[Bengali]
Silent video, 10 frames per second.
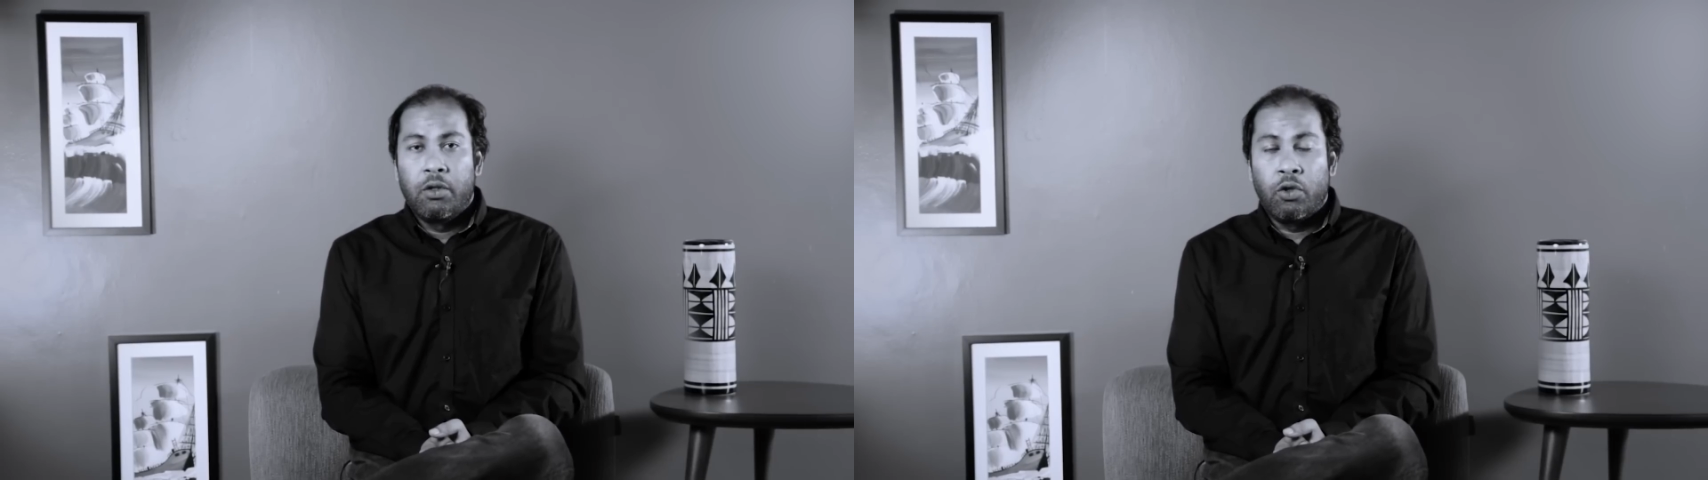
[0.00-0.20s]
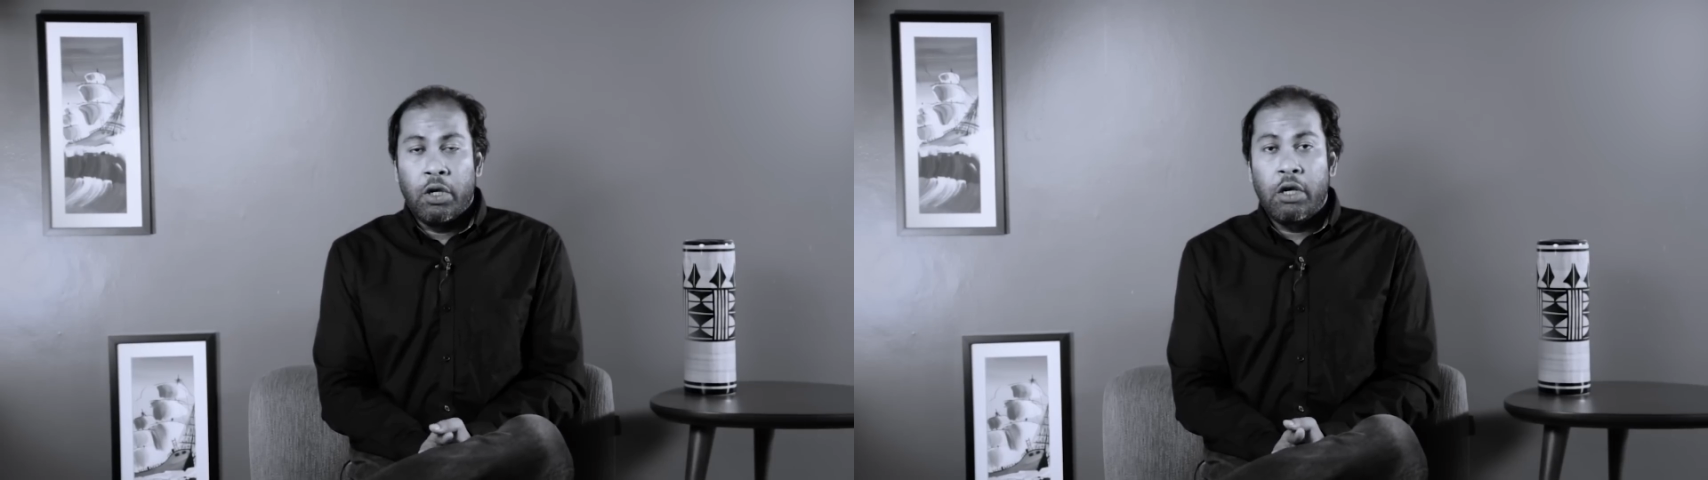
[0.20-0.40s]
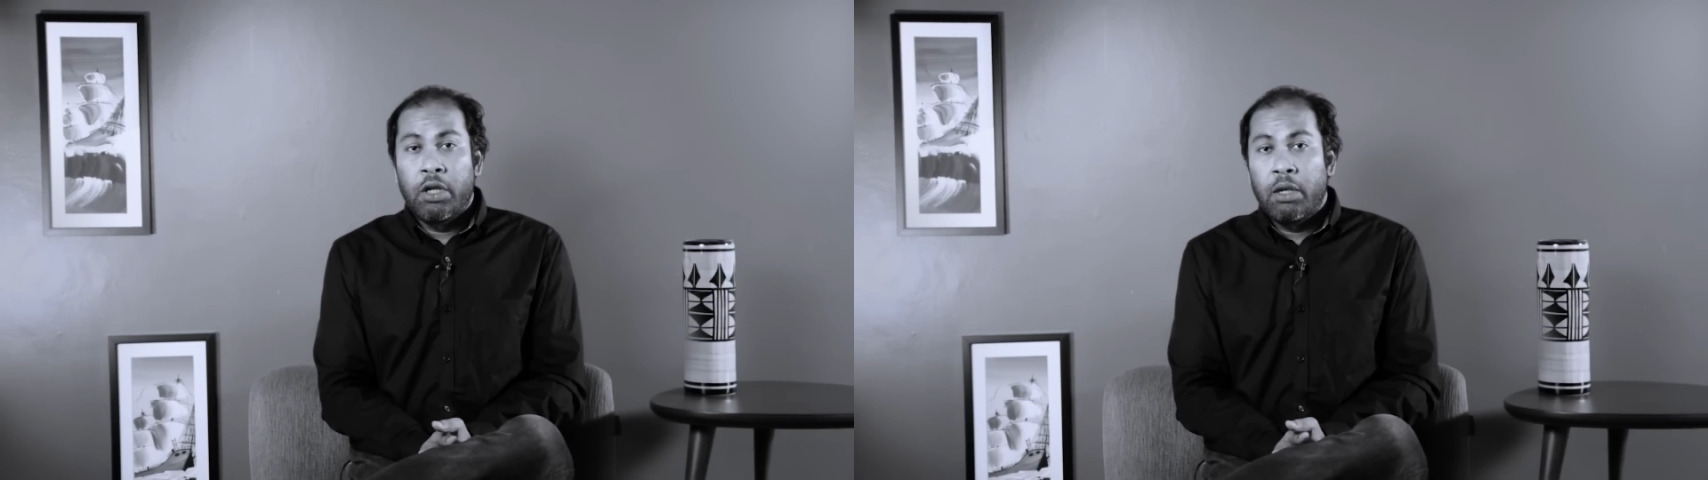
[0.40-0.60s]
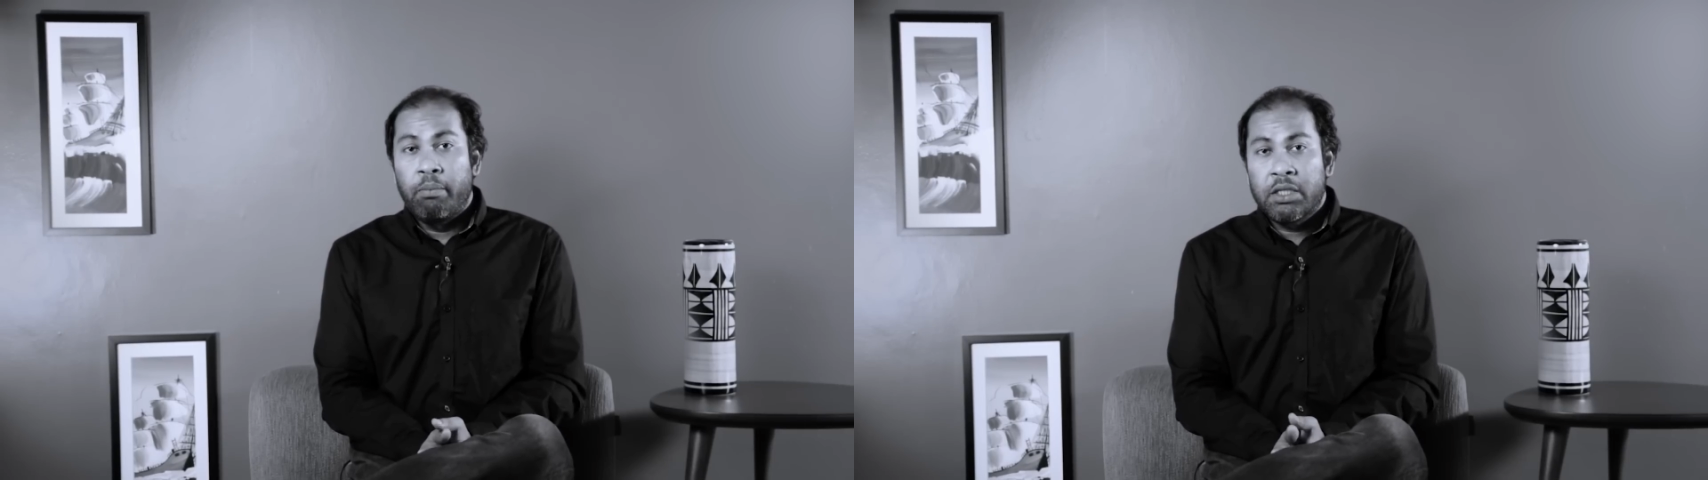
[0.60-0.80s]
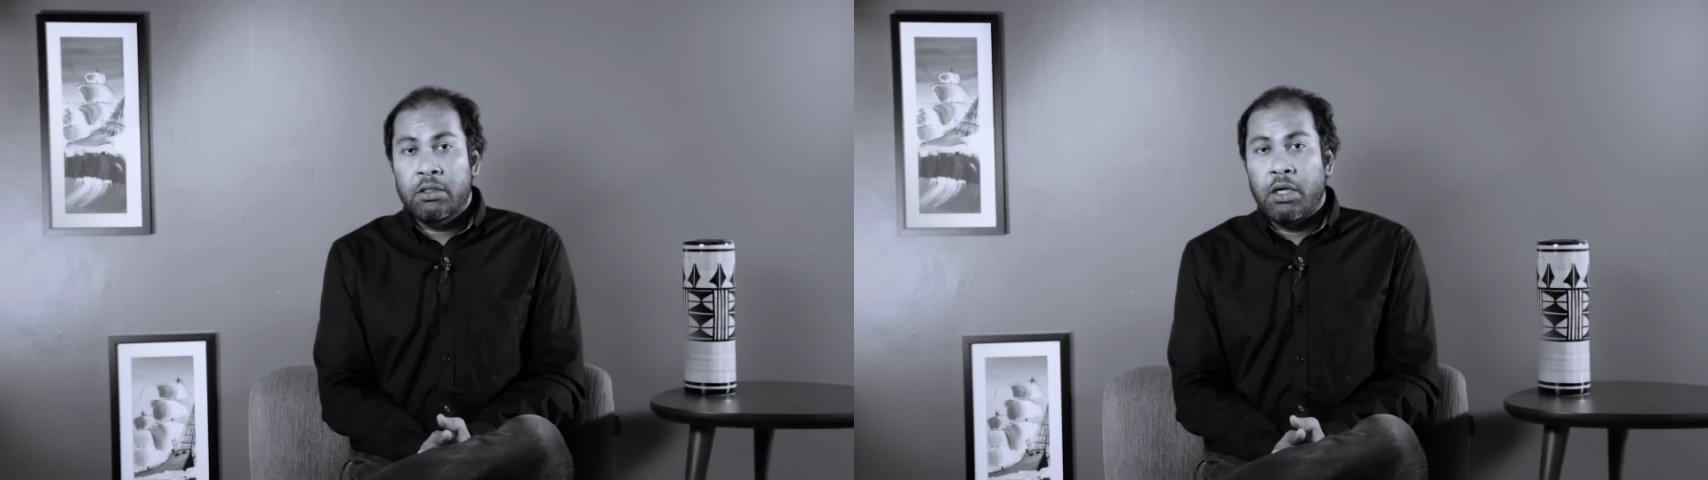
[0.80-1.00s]
তো লিওনেল
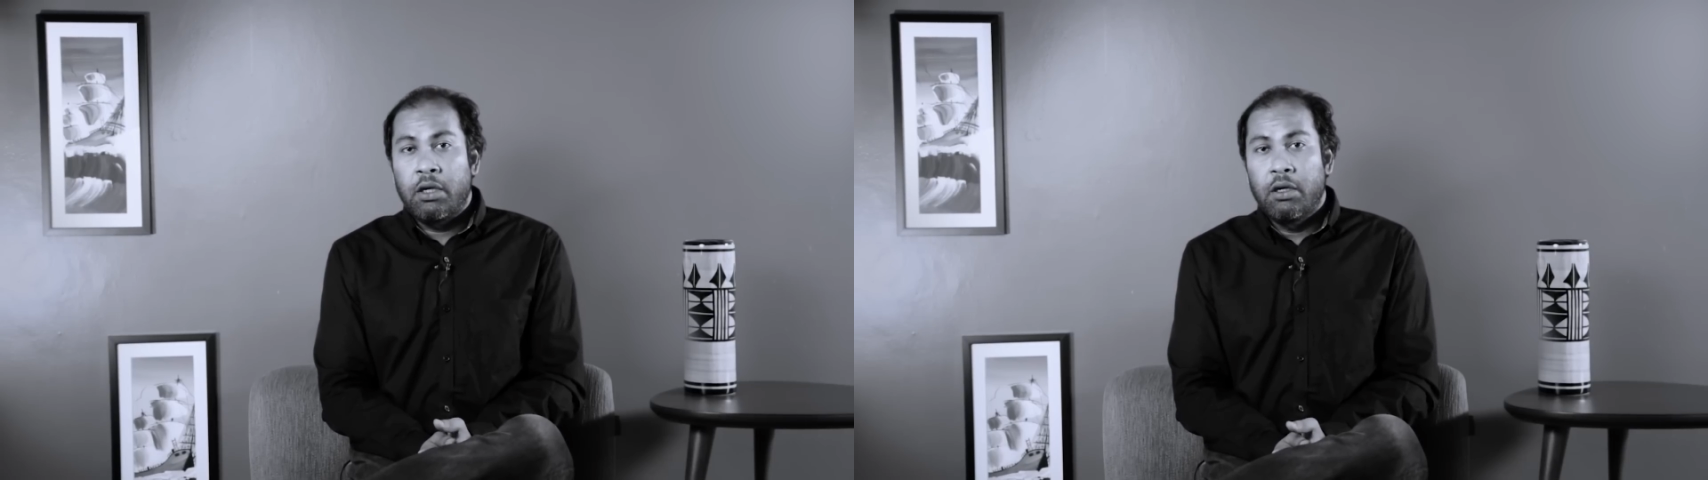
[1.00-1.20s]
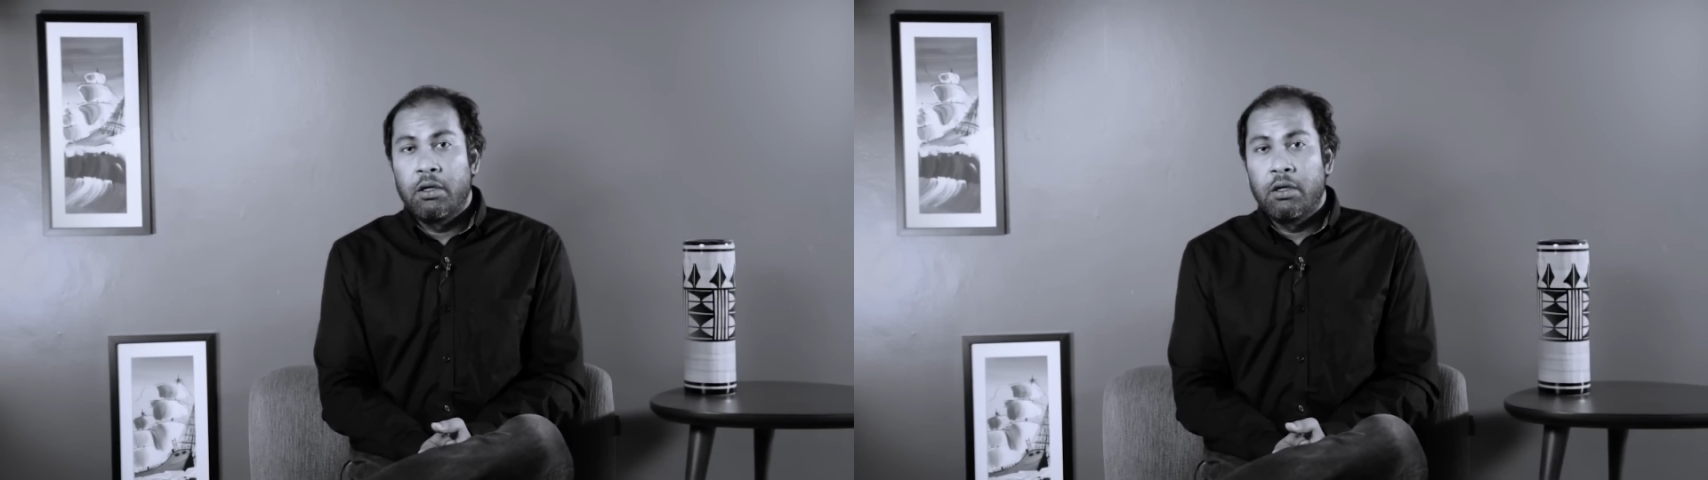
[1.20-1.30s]
মেসি